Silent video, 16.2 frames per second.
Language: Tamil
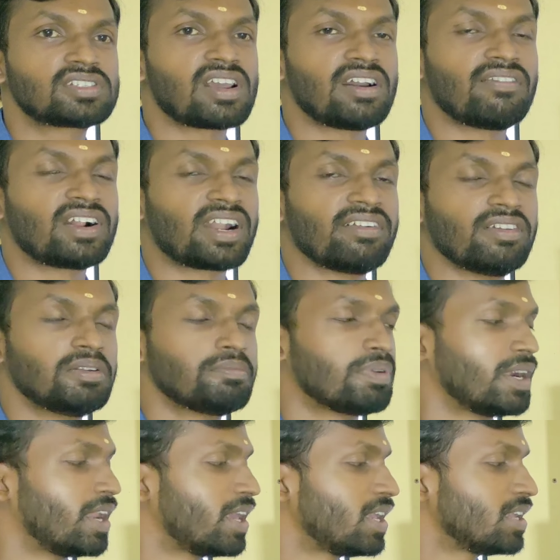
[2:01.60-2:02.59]
சிக்ஸ் அவார்டை வின்
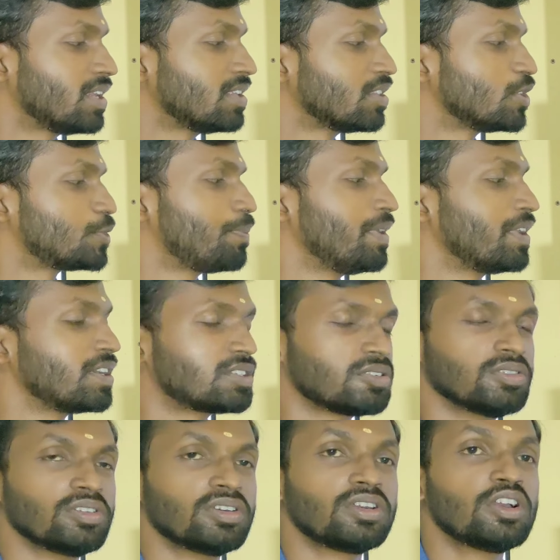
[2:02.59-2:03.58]
பண்ணி இந்த
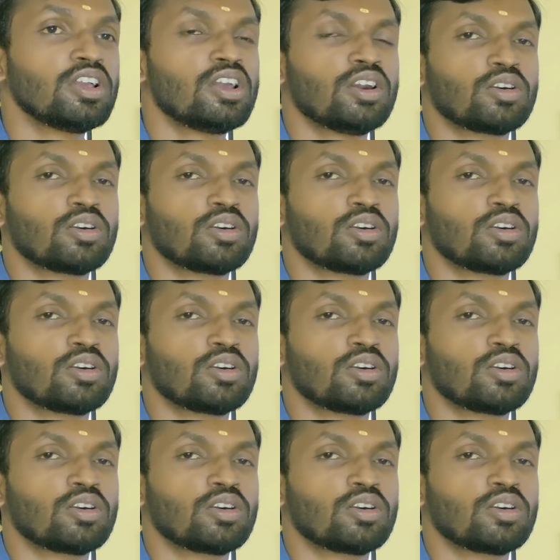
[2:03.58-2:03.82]
ஸ்பீக்கர்ஸ் வந்து